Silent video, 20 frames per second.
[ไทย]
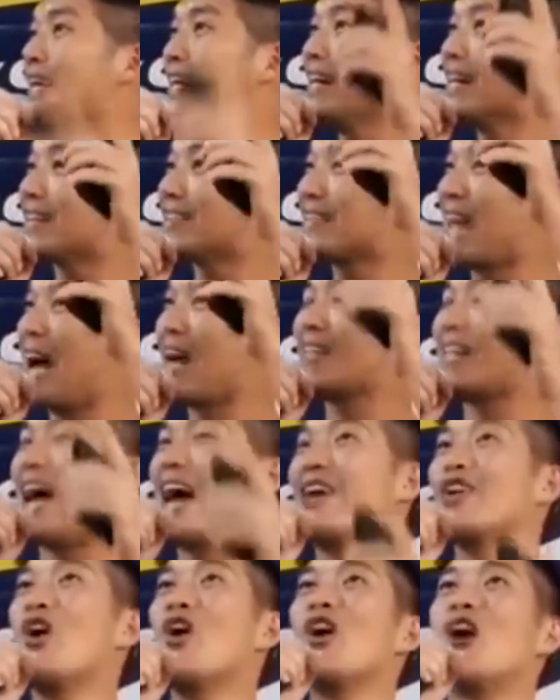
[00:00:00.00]
เลือกตั้ง
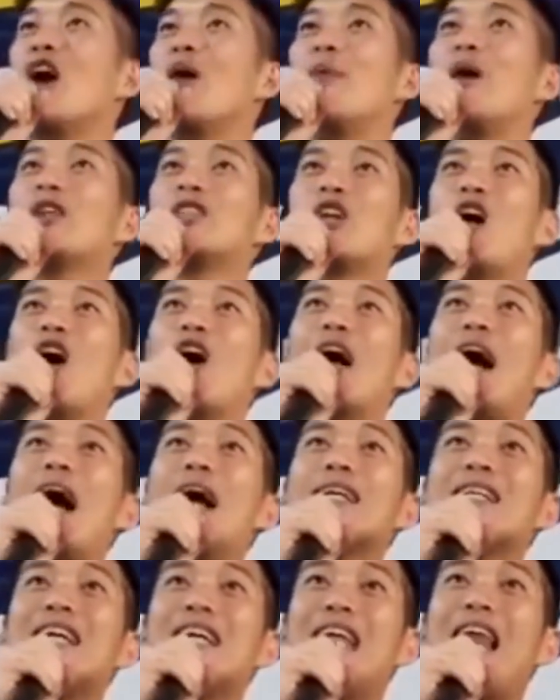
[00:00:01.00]
นายกอบจค
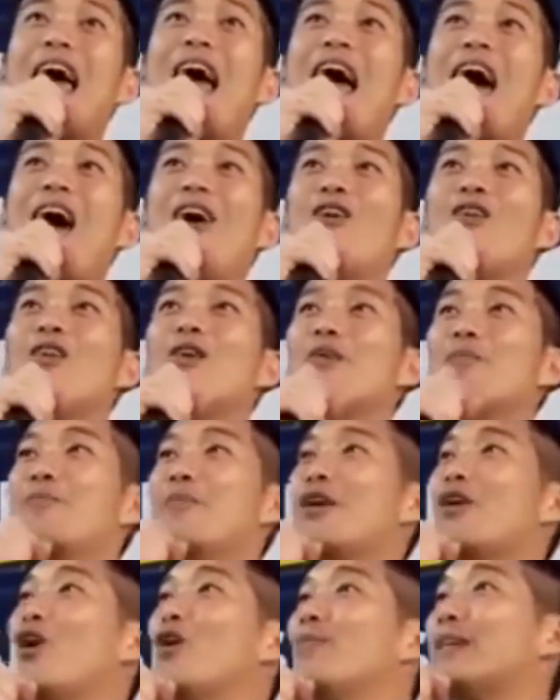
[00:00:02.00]
รั้งที่แล้ว
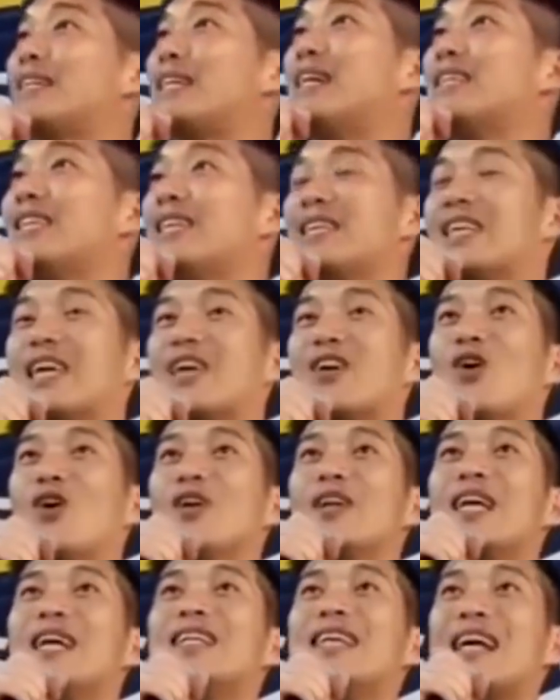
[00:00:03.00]
มีคนไปใช้สิทธิ์กี่ค
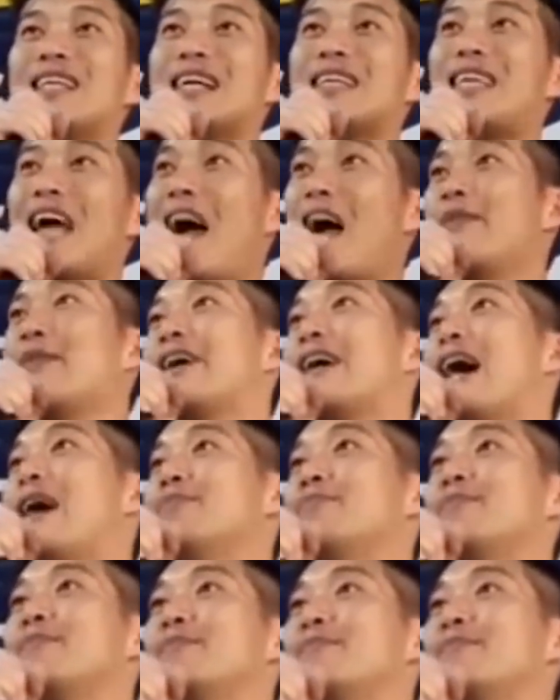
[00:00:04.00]
นท่านอยากจะทายไหมครับ